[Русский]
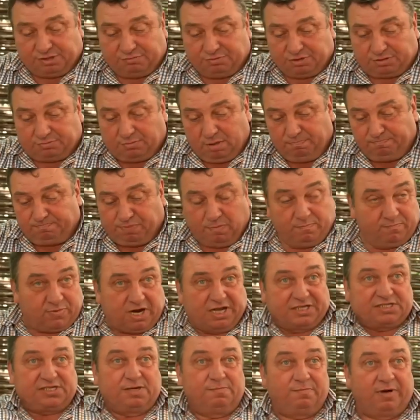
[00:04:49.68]
же, вот, пинг-пум,
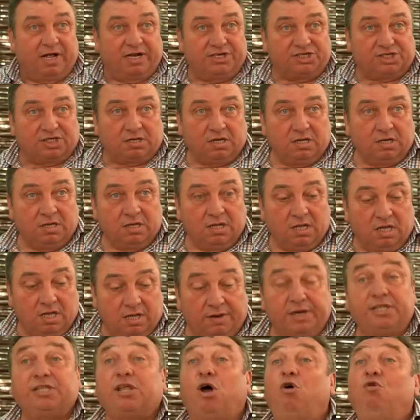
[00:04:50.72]
раз и мальчик.
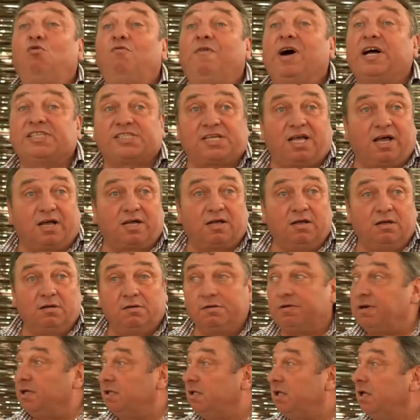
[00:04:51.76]
Говорит, а у вас как?
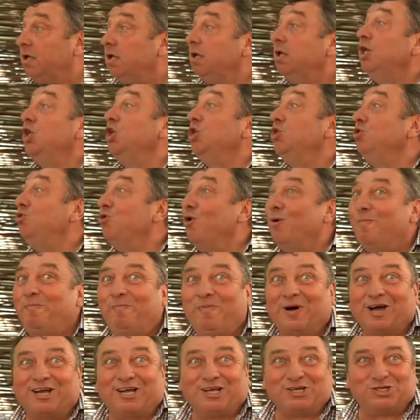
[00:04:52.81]
Он говорит, идем
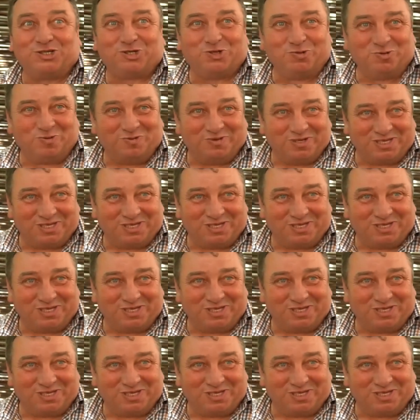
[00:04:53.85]
покажу.